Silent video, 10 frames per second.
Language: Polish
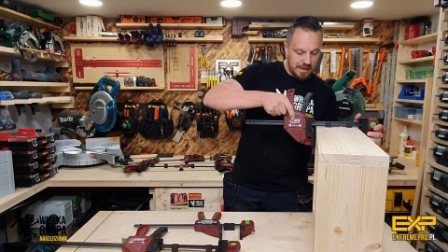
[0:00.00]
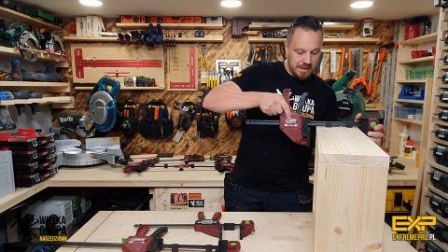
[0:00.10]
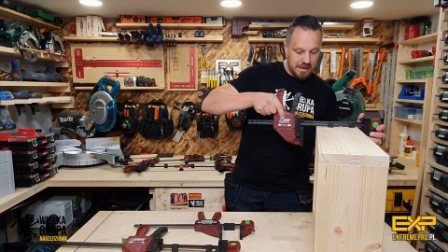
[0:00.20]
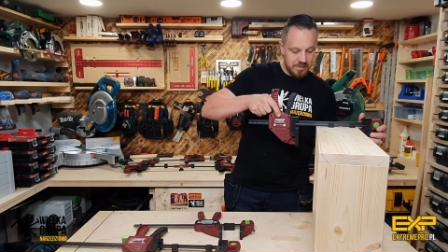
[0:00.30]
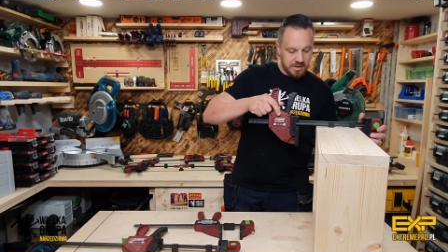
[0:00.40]

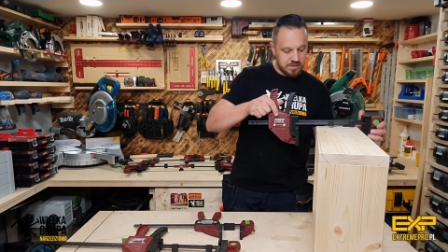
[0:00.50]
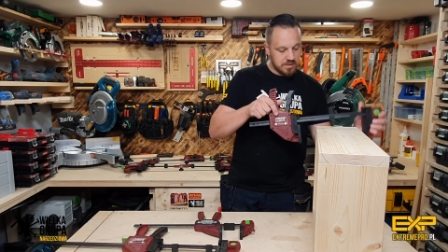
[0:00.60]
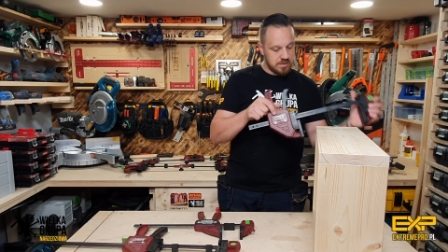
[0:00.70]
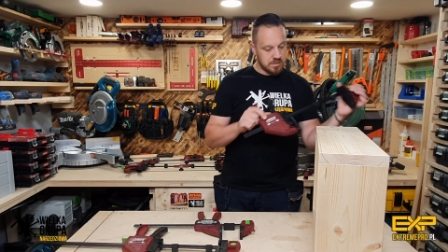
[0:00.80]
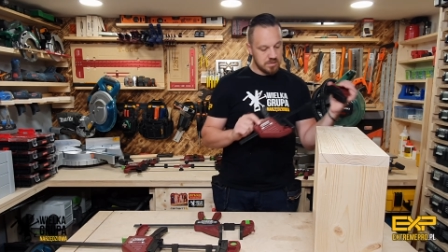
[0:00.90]
element,
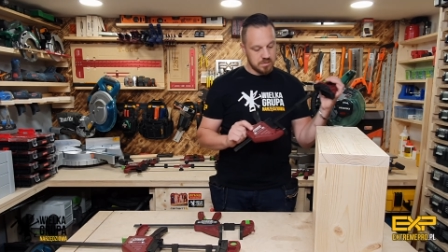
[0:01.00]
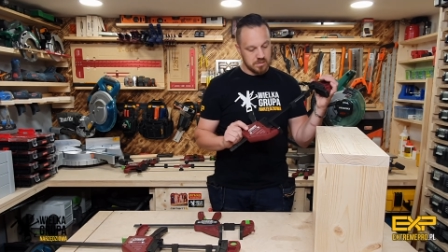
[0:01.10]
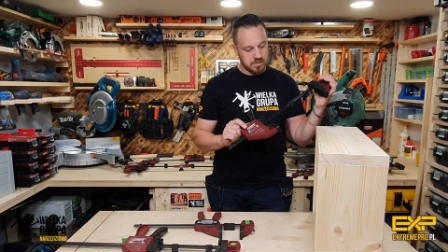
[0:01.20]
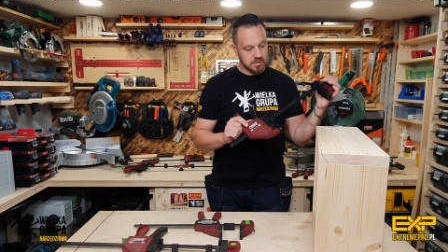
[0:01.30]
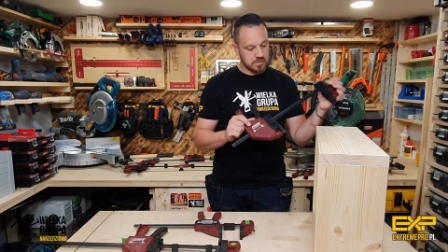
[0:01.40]

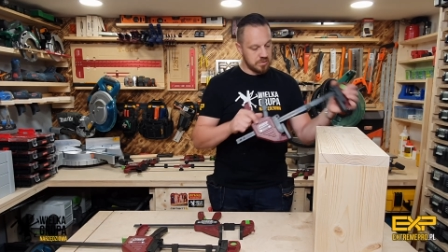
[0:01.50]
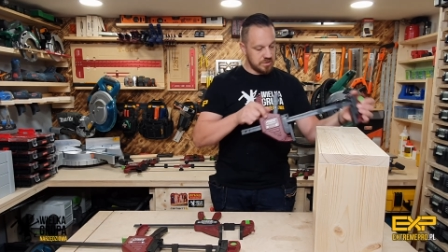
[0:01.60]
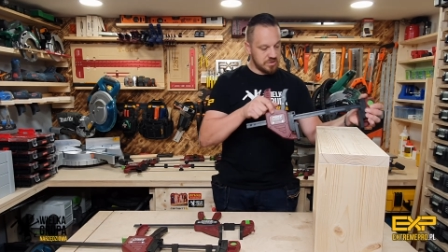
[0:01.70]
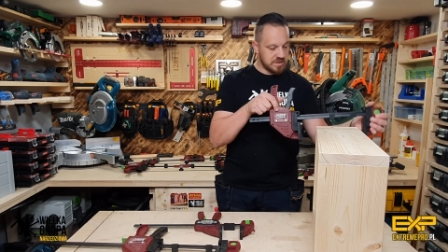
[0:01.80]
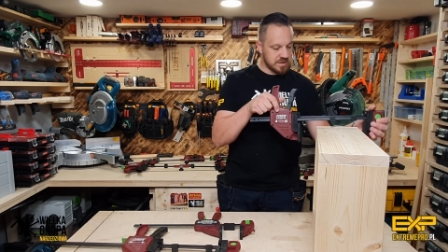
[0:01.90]
który
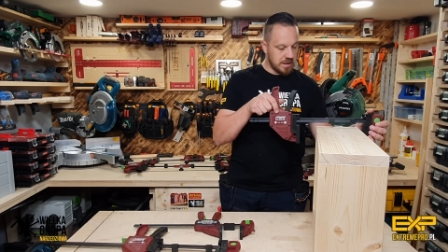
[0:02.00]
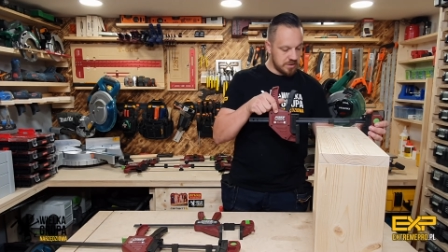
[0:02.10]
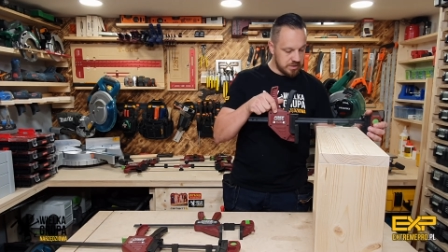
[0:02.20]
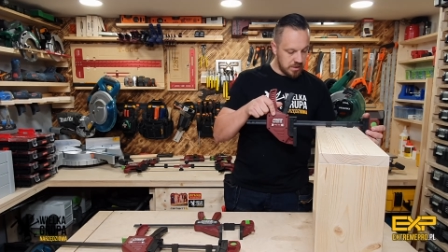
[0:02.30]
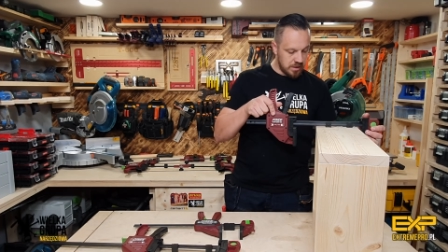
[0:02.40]

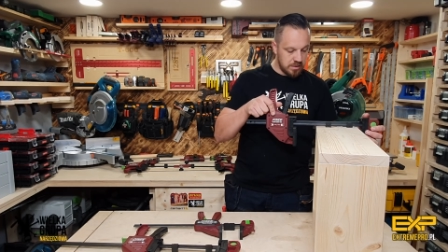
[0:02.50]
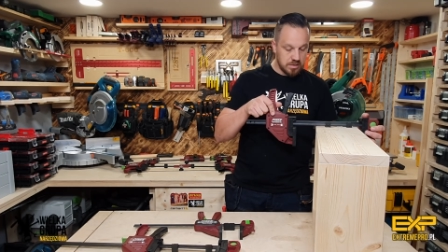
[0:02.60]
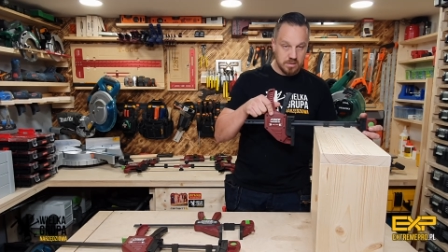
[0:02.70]
ściskacie, nie?